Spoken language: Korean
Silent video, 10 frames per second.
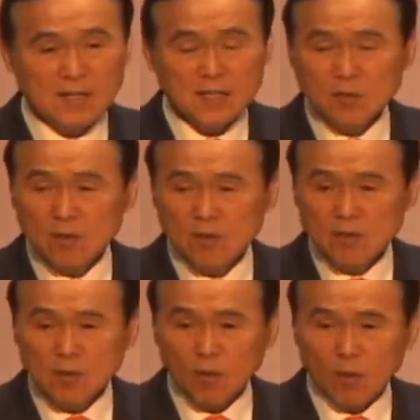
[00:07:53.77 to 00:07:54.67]

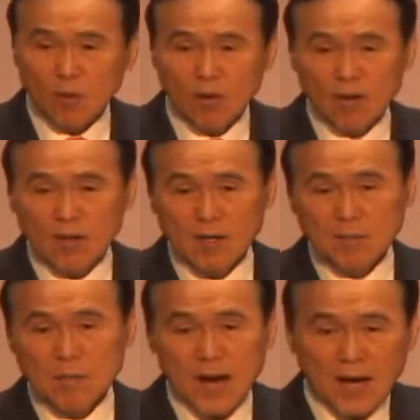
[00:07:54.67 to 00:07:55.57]
그리고 또
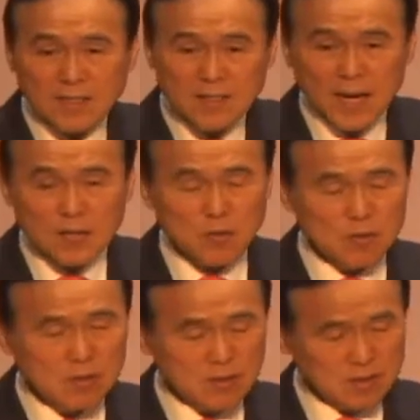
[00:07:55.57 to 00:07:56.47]
많은
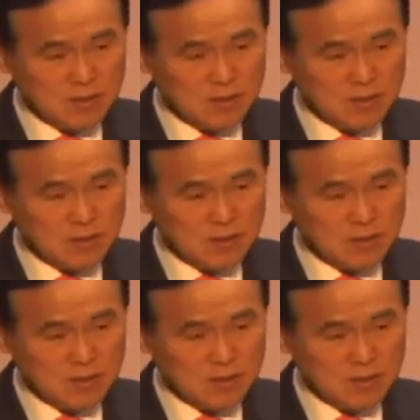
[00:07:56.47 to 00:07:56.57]
가족을